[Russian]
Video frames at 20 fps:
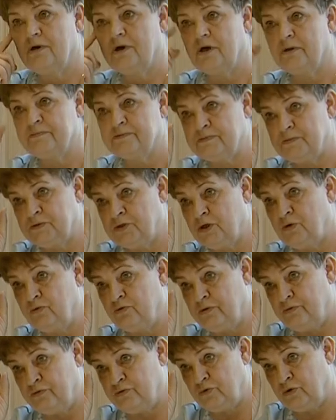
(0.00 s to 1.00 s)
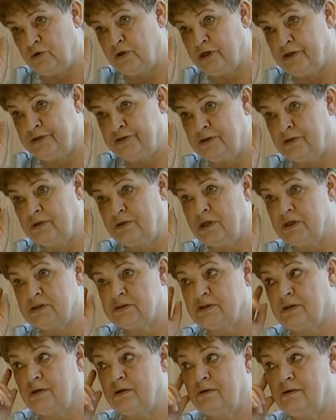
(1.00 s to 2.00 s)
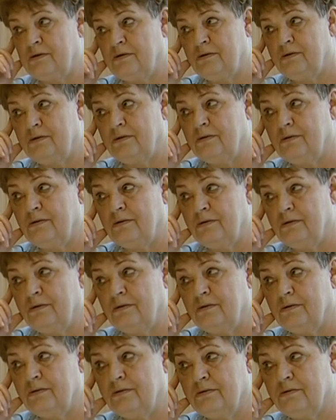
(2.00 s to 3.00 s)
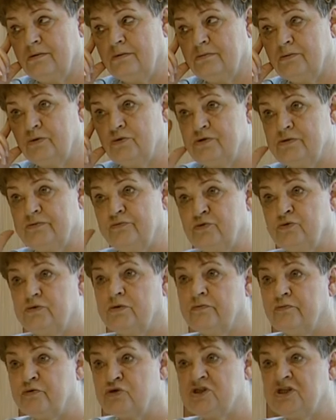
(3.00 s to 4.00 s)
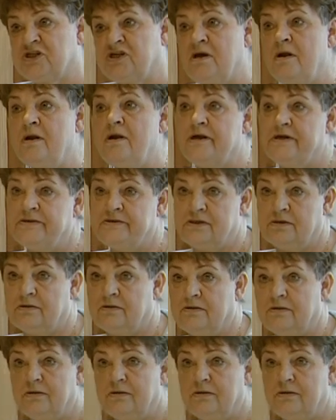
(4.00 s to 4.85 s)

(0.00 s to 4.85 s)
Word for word: Как посмотрела, у него только одни глаза. То есть вот, вот скелетик.